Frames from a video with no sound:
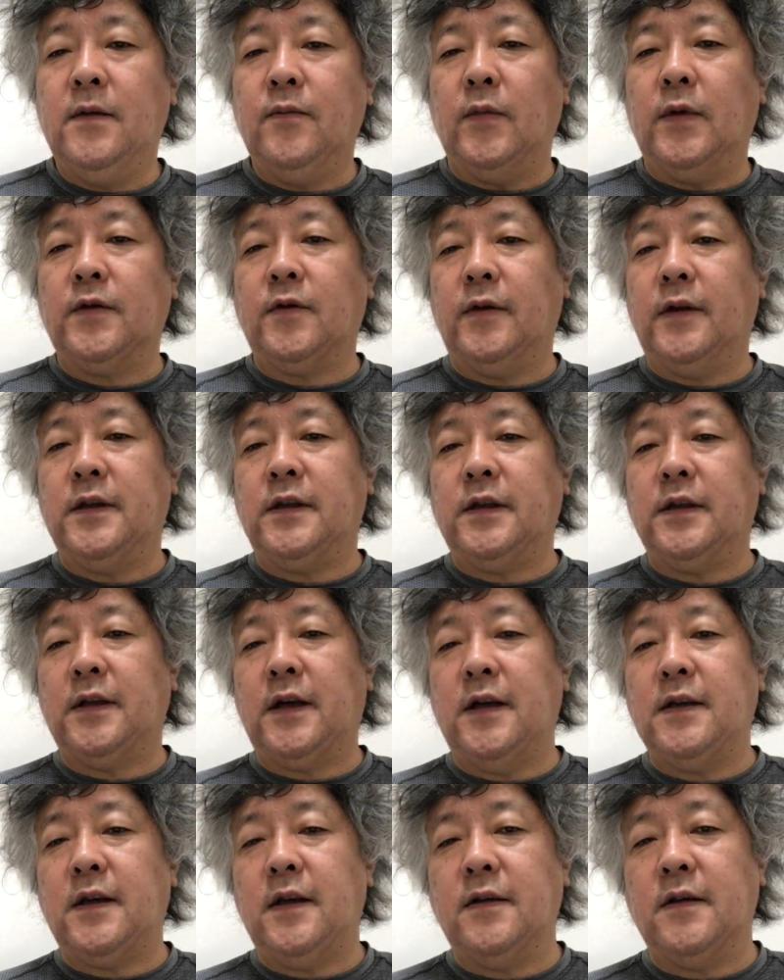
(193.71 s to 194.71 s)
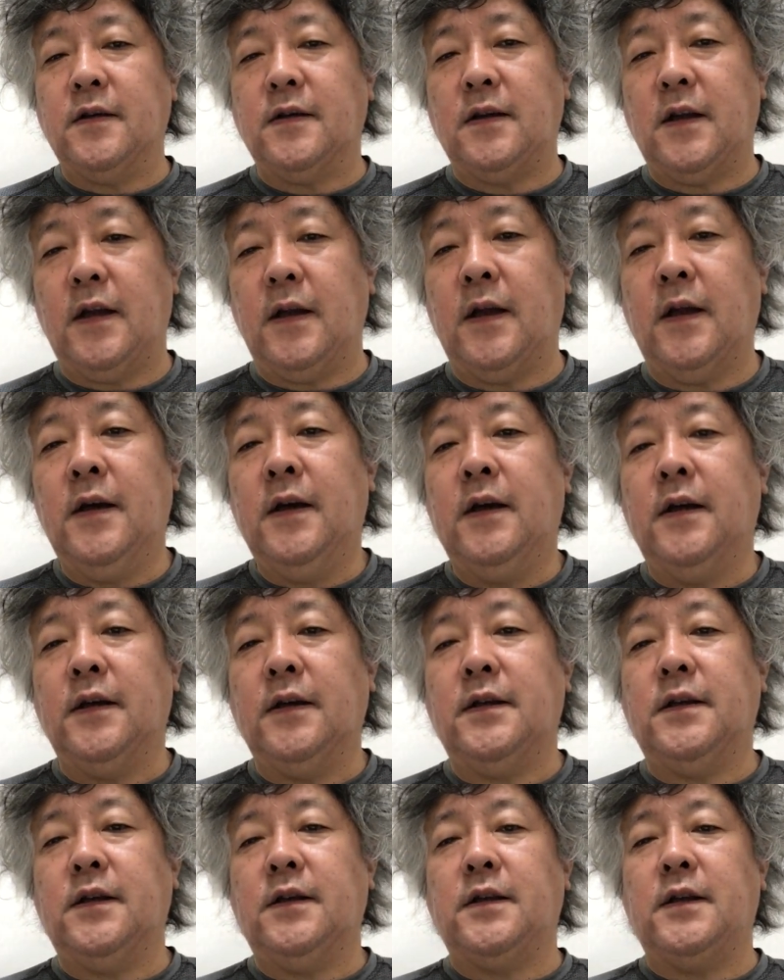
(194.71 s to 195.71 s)
まあ、そんな人海戦術で
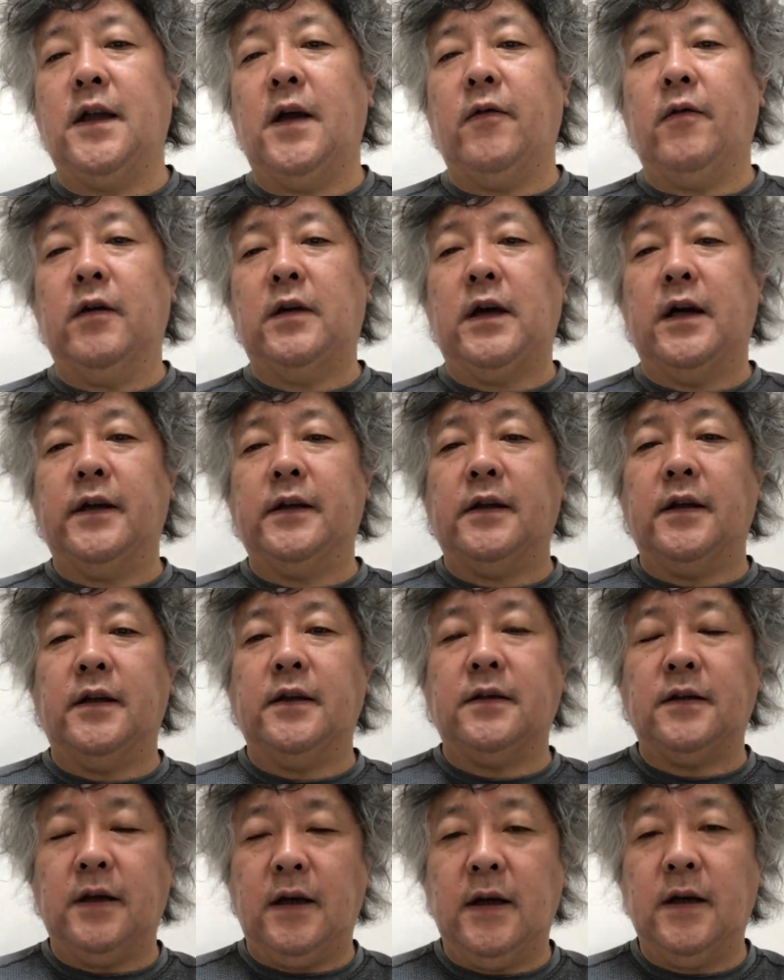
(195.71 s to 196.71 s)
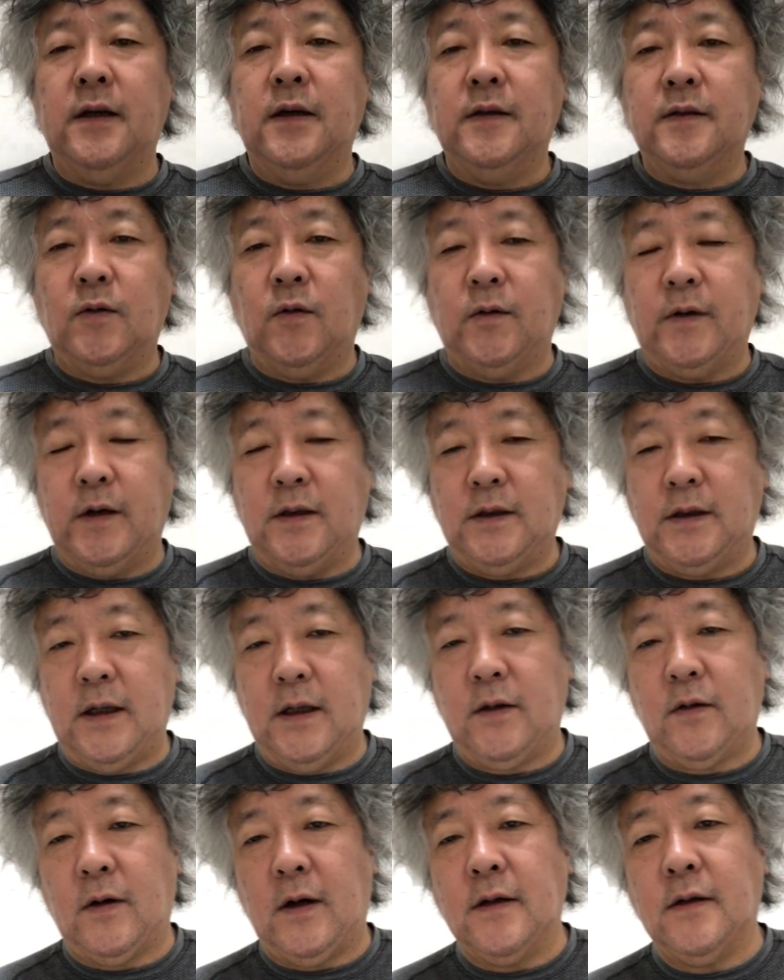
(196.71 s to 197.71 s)
いちいち電話かけてですね相談し
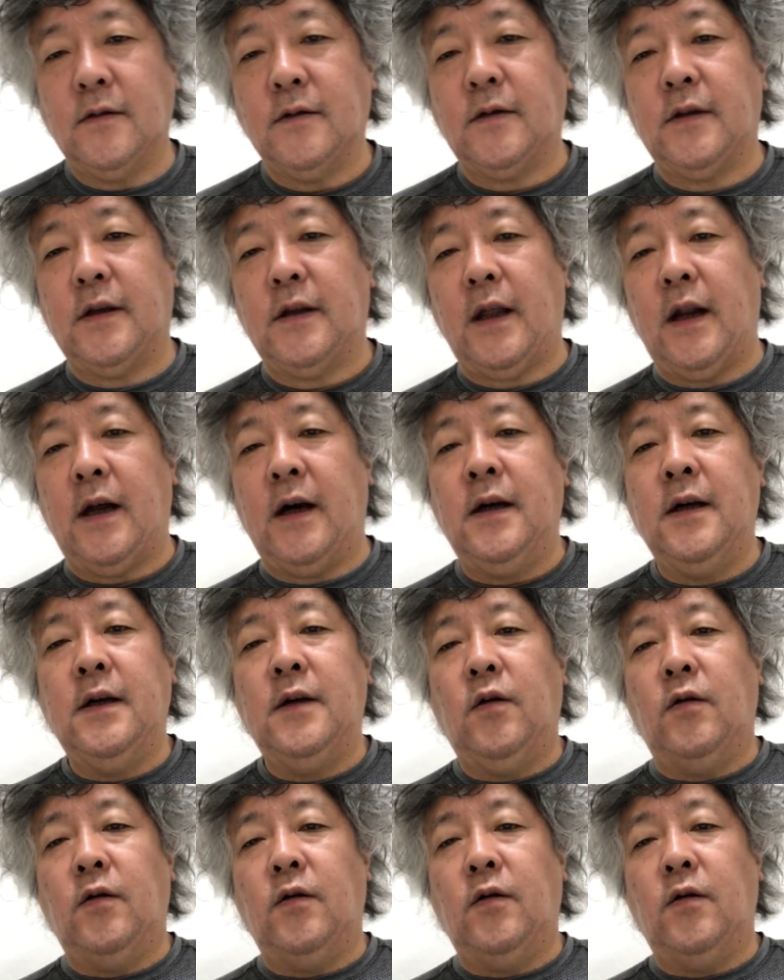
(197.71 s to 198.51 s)
てとか言ってたら